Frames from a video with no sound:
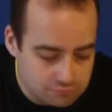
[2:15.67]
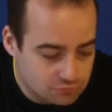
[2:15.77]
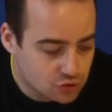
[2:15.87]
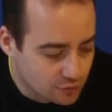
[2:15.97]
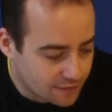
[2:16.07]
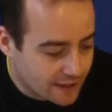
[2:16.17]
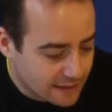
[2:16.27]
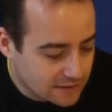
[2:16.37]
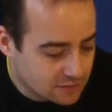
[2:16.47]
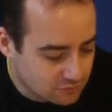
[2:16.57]

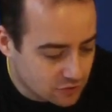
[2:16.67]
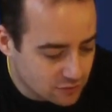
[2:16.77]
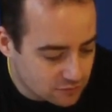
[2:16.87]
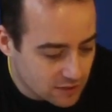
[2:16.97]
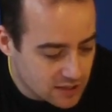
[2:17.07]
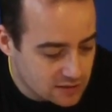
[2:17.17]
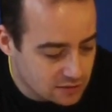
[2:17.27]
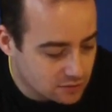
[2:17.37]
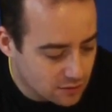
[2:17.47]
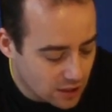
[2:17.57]
Soweit. Ne?
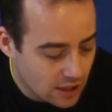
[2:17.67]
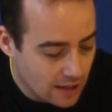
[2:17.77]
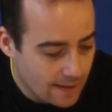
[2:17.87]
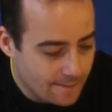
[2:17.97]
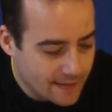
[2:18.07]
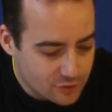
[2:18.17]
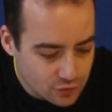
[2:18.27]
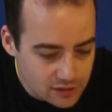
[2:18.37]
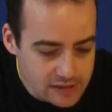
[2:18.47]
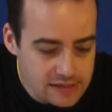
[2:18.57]
Also
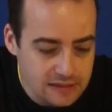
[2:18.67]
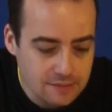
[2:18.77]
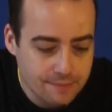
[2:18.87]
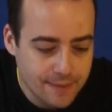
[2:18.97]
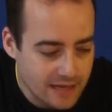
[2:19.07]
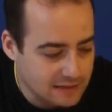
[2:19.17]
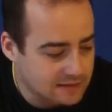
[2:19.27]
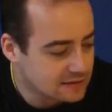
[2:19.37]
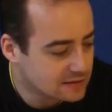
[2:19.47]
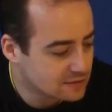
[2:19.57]
natürlich macht
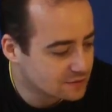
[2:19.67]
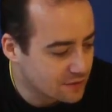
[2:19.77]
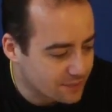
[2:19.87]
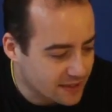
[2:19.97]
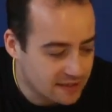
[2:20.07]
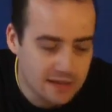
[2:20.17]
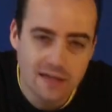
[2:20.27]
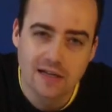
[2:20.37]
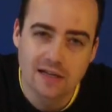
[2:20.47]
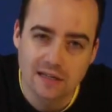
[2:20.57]
so ein
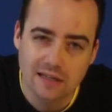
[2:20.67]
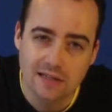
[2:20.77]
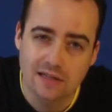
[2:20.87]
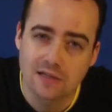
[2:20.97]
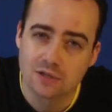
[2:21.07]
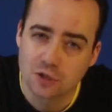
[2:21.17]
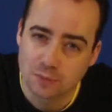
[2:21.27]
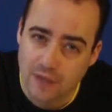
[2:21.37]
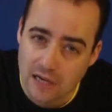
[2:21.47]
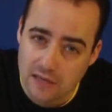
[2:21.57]
Verbrenner richtig
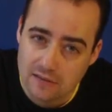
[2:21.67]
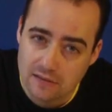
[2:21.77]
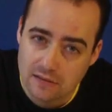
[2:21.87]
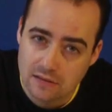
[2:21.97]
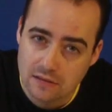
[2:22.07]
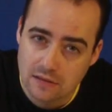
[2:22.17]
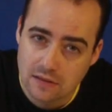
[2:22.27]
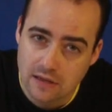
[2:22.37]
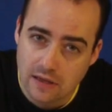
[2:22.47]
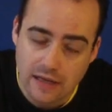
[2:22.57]
Spaß.
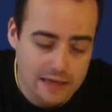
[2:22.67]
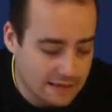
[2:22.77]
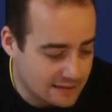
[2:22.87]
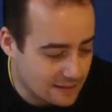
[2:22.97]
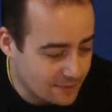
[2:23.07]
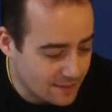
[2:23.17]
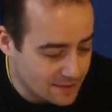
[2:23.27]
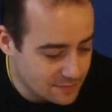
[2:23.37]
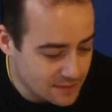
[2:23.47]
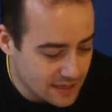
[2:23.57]
Deshalb habe
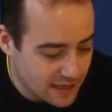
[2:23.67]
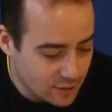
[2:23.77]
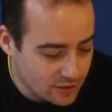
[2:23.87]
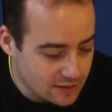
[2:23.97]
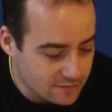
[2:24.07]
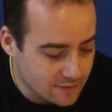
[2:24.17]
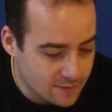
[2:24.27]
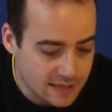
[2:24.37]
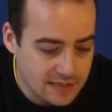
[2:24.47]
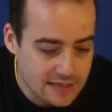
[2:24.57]
ich mir ja auch irgendwann
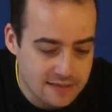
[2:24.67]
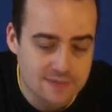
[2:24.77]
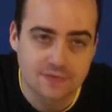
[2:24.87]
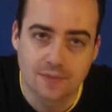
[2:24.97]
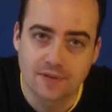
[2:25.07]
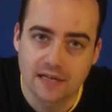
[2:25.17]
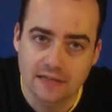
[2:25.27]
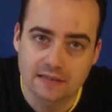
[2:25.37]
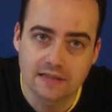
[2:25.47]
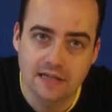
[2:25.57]
mal den ersten
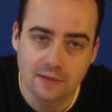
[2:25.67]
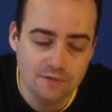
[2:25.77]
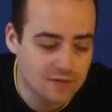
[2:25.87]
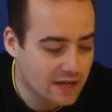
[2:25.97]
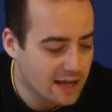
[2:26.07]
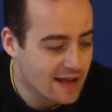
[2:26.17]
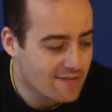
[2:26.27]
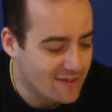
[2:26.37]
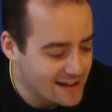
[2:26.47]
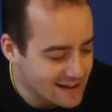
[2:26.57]
Verbrenner gekauft,
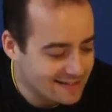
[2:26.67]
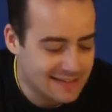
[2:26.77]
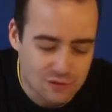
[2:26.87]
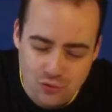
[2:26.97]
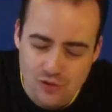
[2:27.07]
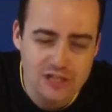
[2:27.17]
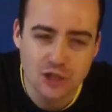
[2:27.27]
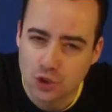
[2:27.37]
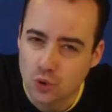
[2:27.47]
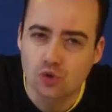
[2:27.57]
weil das natürlich
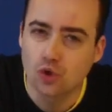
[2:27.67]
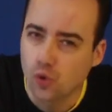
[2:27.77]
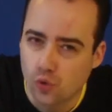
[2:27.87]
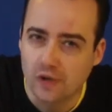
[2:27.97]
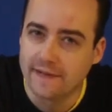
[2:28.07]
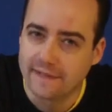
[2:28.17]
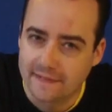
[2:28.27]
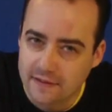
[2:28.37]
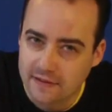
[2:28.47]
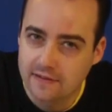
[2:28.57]
schon cool
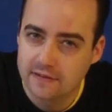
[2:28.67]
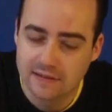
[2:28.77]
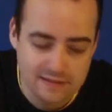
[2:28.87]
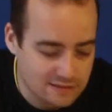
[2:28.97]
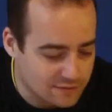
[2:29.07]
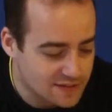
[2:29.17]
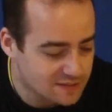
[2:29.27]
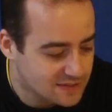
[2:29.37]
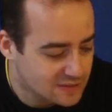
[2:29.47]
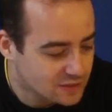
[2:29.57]
ist. Ne?
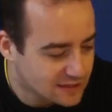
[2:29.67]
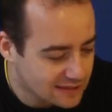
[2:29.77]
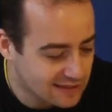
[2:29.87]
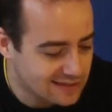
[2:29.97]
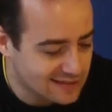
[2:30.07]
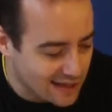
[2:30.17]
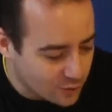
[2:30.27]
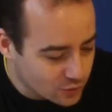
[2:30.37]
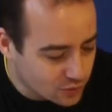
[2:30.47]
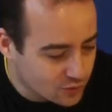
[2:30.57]
Sowas wie so ein richtiges
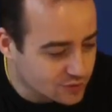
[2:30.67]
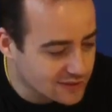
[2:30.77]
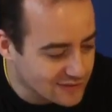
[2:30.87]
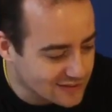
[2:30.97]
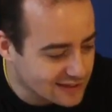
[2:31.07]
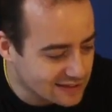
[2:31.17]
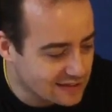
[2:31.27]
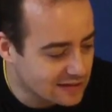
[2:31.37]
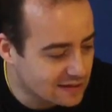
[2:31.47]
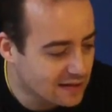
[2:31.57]
Auto, das einen
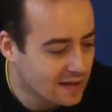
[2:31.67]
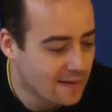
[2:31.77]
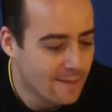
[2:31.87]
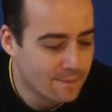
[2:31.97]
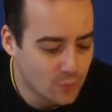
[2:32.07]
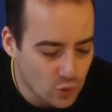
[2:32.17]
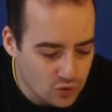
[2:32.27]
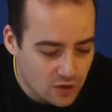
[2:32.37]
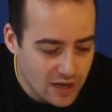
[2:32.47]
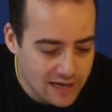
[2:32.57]
richtigen
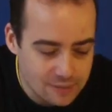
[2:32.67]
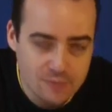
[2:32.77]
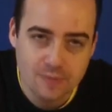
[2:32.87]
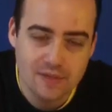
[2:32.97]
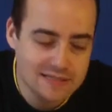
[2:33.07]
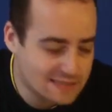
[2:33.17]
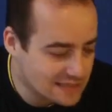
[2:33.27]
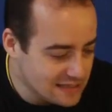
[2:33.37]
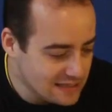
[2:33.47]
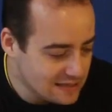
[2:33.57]
Motor hat mit
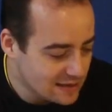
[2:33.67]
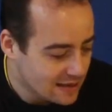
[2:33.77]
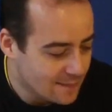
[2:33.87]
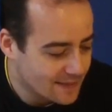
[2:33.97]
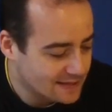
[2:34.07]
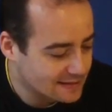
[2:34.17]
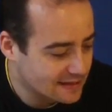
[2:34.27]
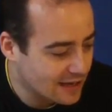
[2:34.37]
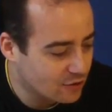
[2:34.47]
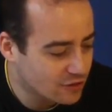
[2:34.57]
Benzin, das
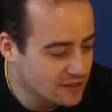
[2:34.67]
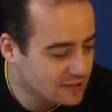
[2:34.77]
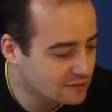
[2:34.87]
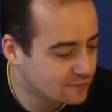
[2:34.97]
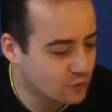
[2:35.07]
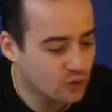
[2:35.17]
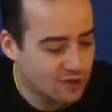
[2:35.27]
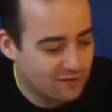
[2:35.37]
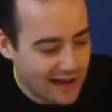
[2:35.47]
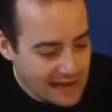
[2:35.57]
dann auch irgendwo
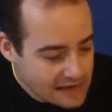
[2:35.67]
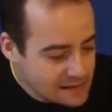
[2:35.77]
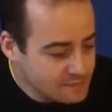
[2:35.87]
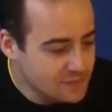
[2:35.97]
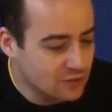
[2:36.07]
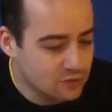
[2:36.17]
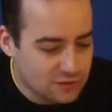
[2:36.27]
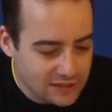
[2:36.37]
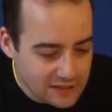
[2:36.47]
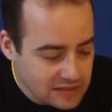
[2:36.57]
qualmt
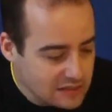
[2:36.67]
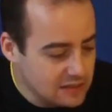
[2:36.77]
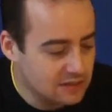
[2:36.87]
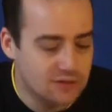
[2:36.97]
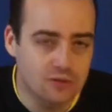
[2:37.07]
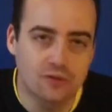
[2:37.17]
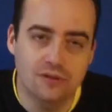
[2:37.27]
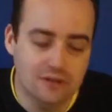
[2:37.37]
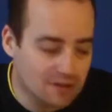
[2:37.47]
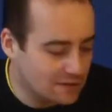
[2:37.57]
und riecht
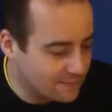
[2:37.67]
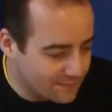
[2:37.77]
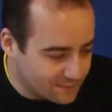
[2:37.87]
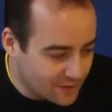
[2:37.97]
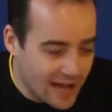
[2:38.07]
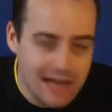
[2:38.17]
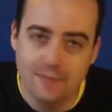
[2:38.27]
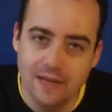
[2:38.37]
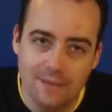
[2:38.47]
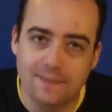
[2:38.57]
und vor
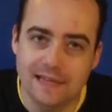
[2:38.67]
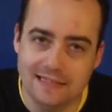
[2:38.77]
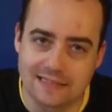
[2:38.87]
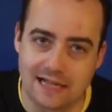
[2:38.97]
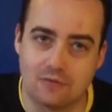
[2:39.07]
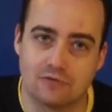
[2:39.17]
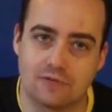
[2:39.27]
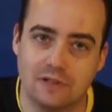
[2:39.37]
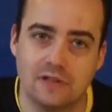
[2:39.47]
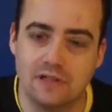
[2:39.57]
allem eben der Sound.
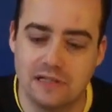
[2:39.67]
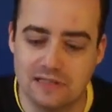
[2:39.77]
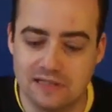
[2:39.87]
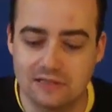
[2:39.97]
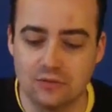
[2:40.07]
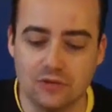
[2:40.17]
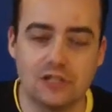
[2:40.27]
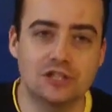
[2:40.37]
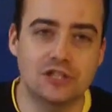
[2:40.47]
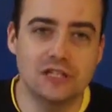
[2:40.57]
Ne? Es ist ein
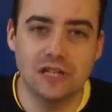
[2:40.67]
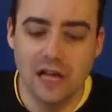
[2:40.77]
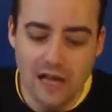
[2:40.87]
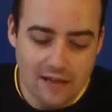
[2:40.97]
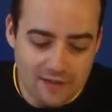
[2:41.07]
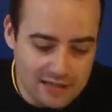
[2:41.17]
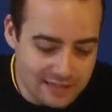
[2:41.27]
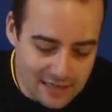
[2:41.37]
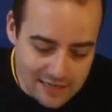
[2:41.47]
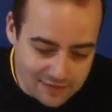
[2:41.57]
Unterschied, wenn ich
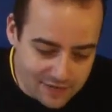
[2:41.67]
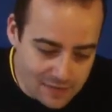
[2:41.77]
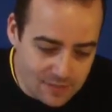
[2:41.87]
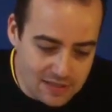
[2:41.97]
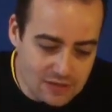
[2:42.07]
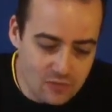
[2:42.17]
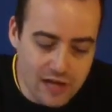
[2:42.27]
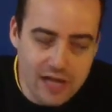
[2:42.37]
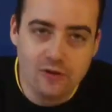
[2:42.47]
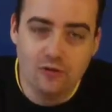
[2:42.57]
da an der Fernbedienung
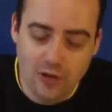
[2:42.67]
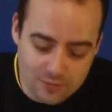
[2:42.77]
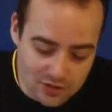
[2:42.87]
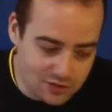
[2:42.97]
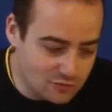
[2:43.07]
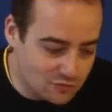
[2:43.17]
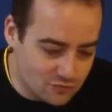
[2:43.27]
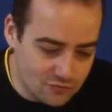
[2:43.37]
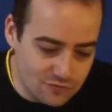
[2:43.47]
hänge und haben da richtig nur